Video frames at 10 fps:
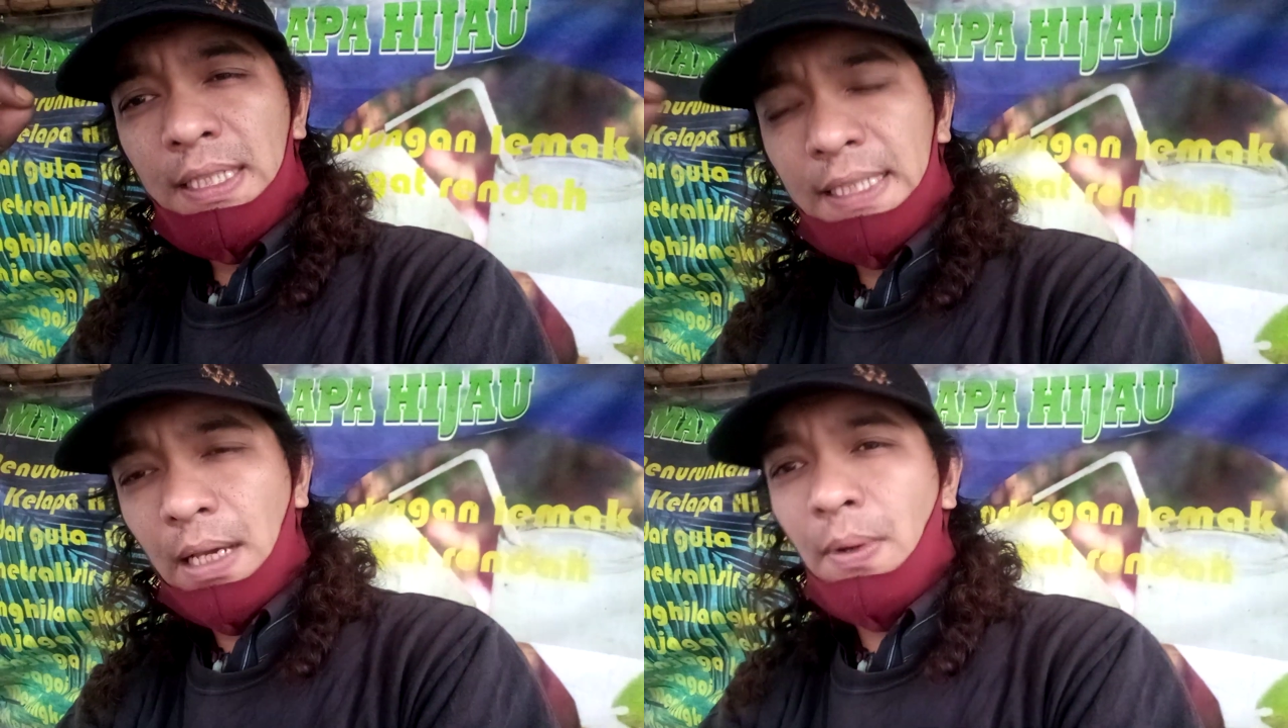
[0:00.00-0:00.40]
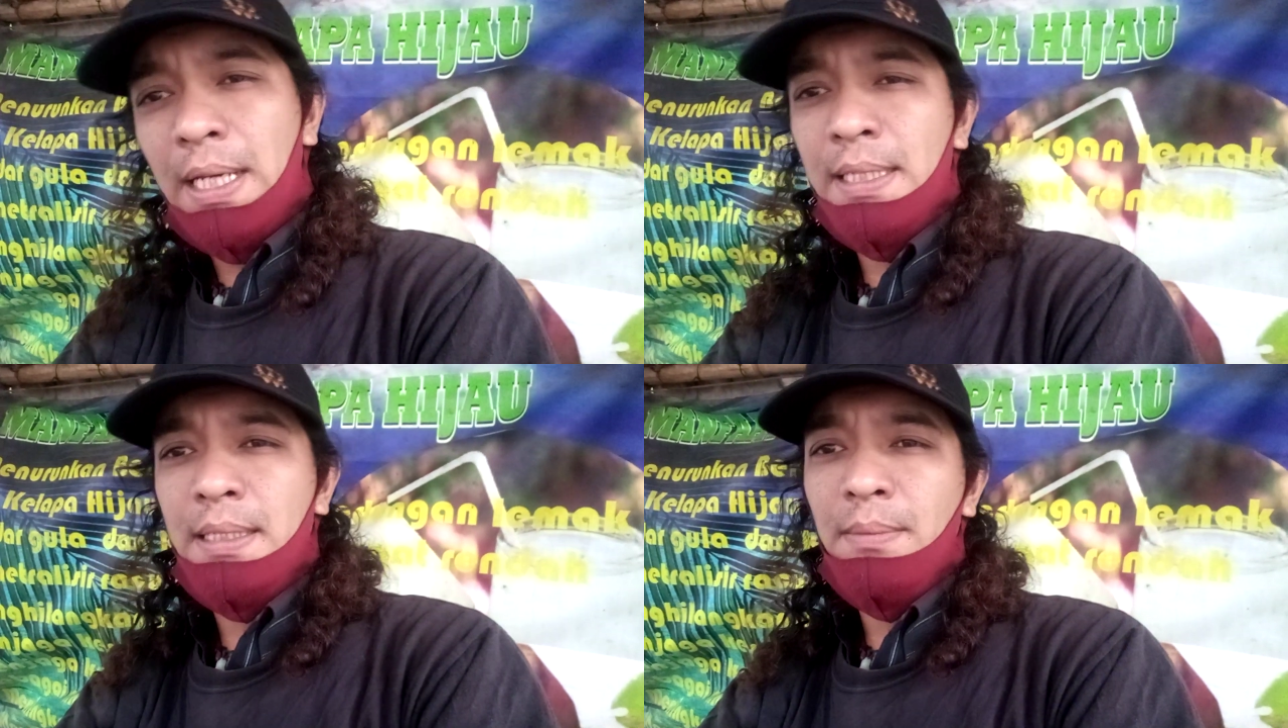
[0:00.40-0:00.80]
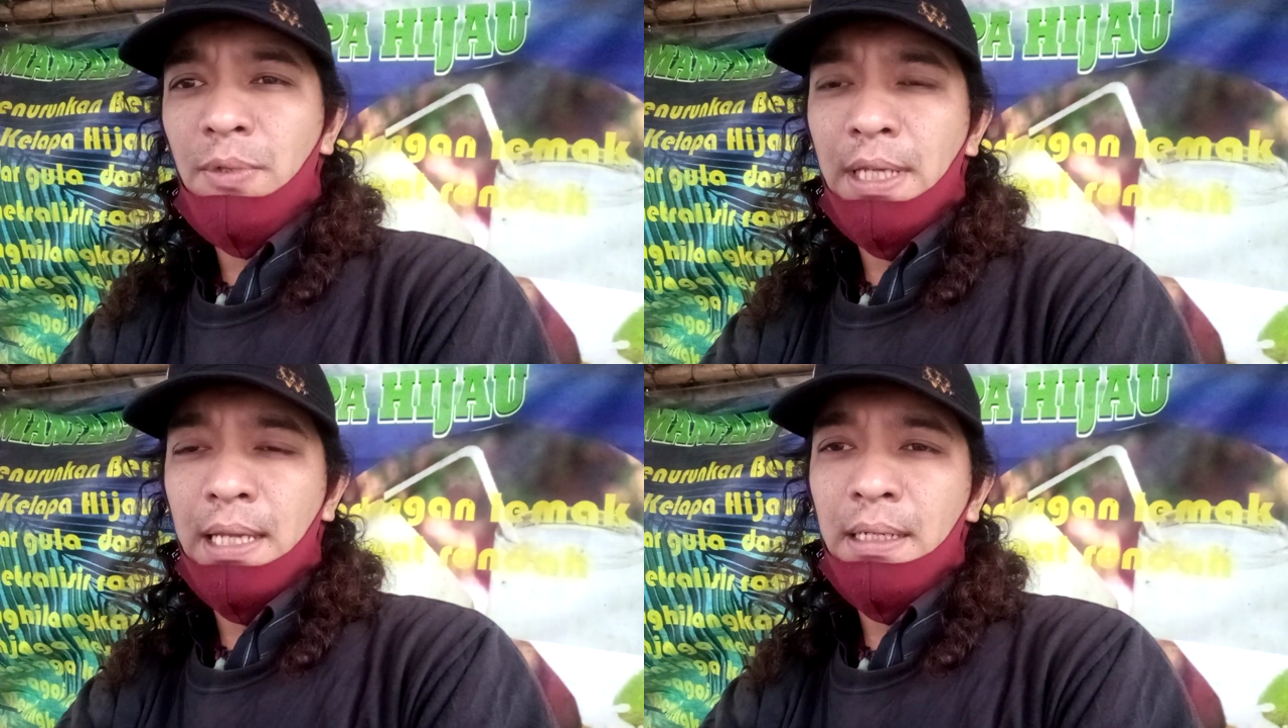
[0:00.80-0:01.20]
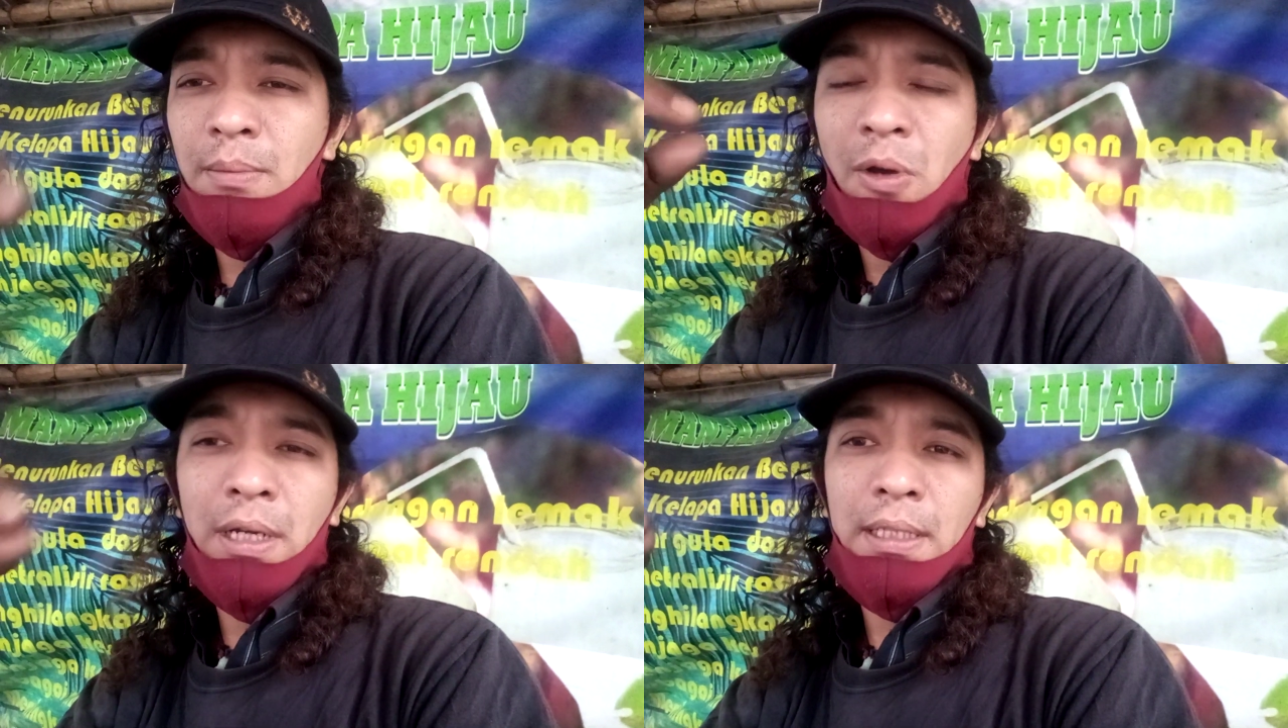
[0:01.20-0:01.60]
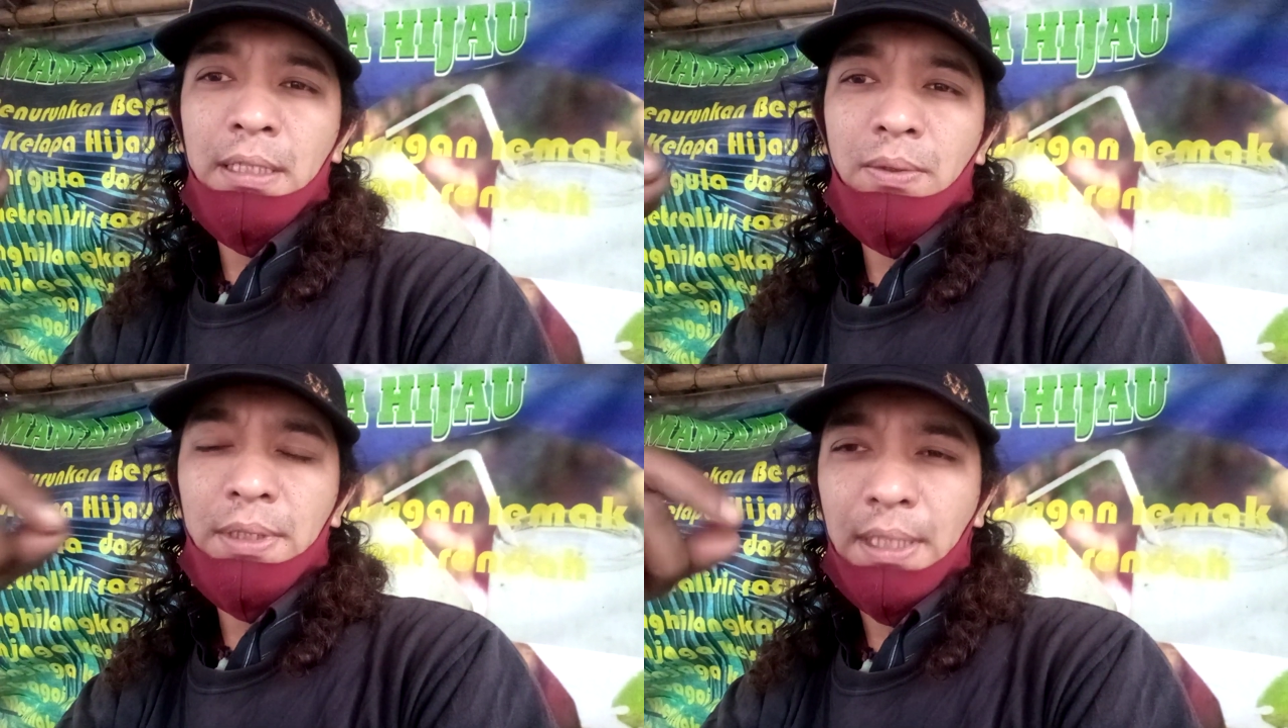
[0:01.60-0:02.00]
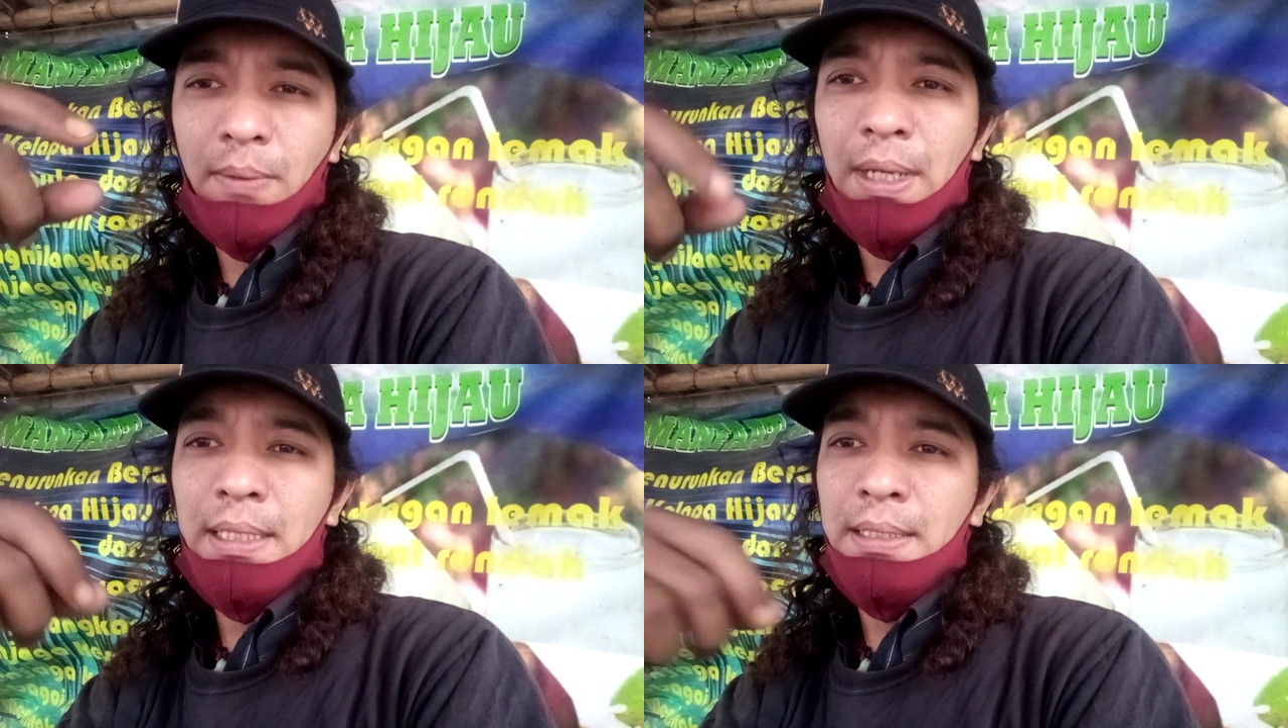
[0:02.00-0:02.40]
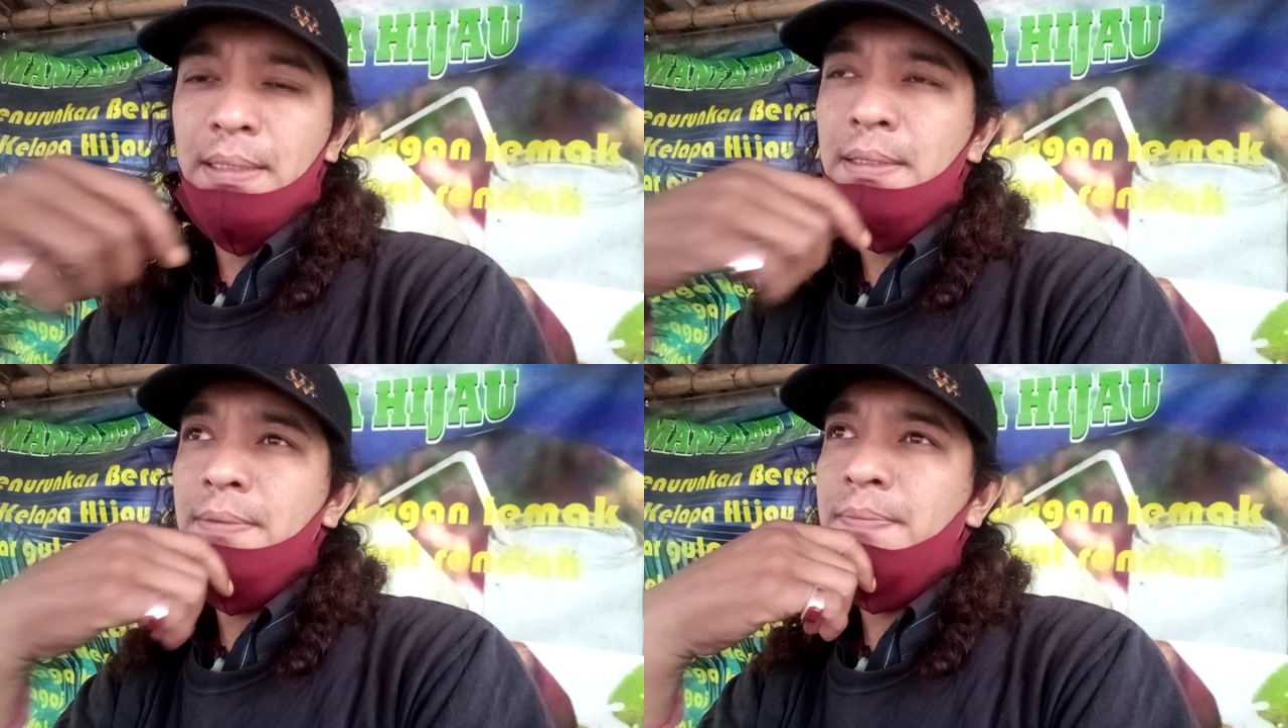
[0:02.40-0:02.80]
sawalis kemudian di bawah detik itu sawalis